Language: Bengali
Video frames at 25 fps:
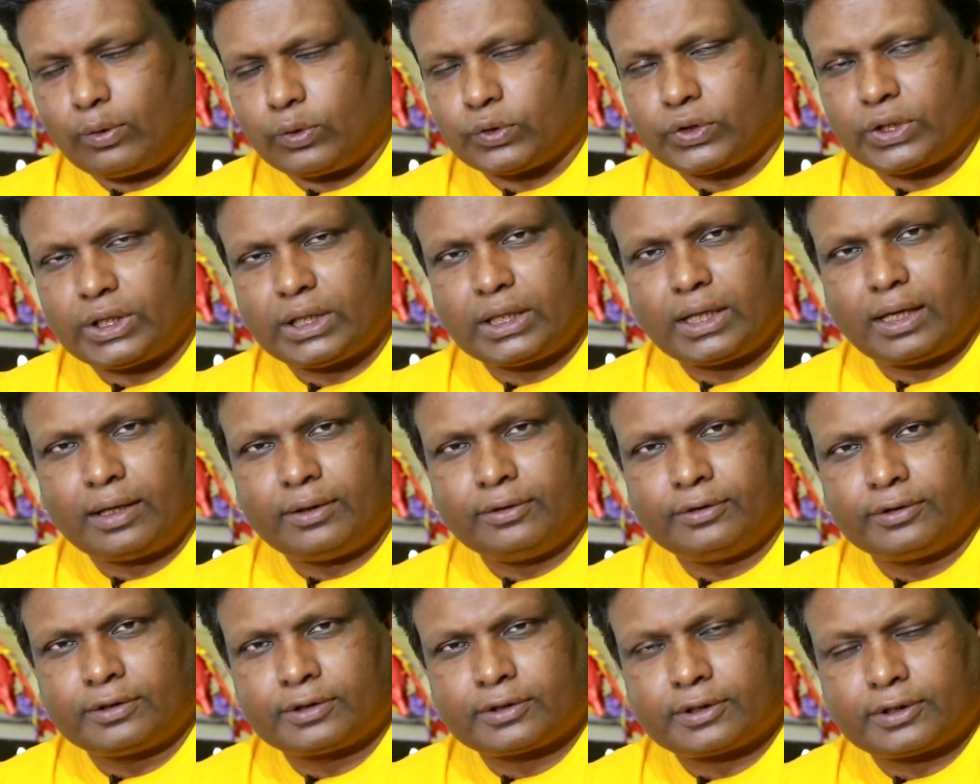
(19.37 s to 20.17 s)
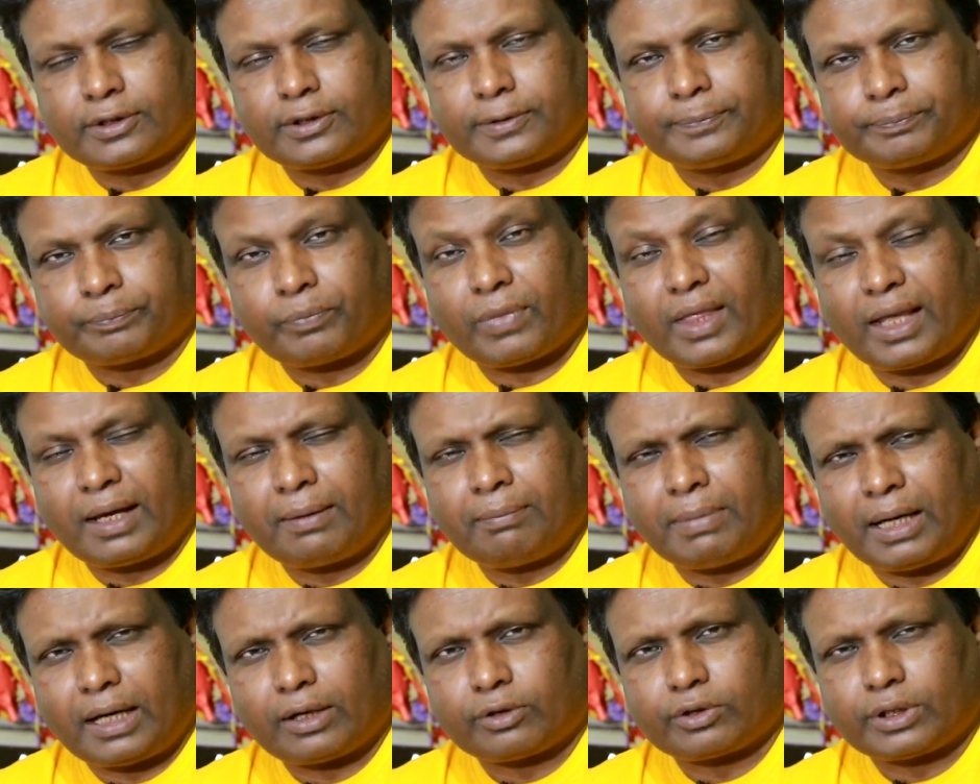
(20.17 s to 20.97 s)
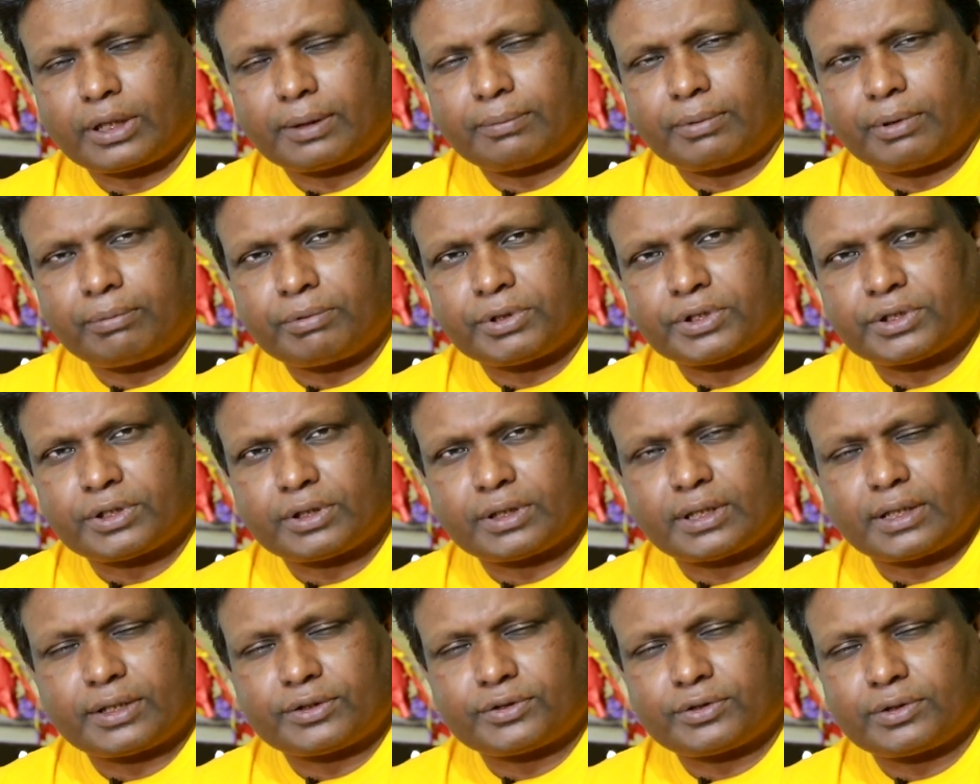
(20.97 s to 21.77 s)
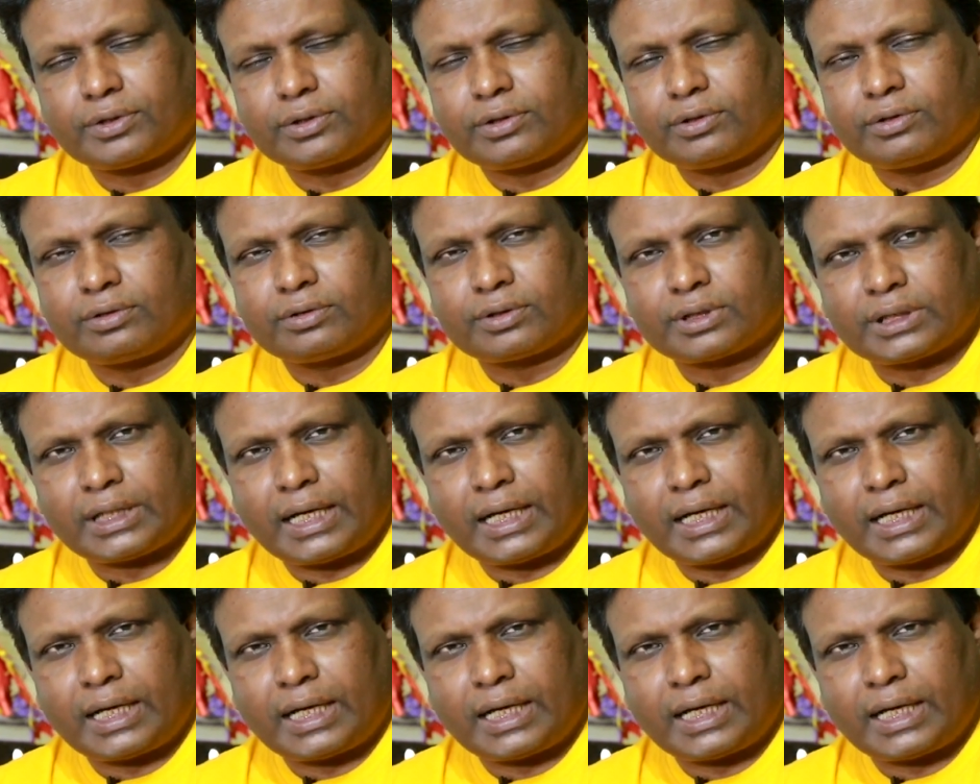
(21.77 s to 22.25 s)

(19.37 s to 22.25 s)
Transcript: অধিনায়ক ভারতের ভবিষ্যতের জন্য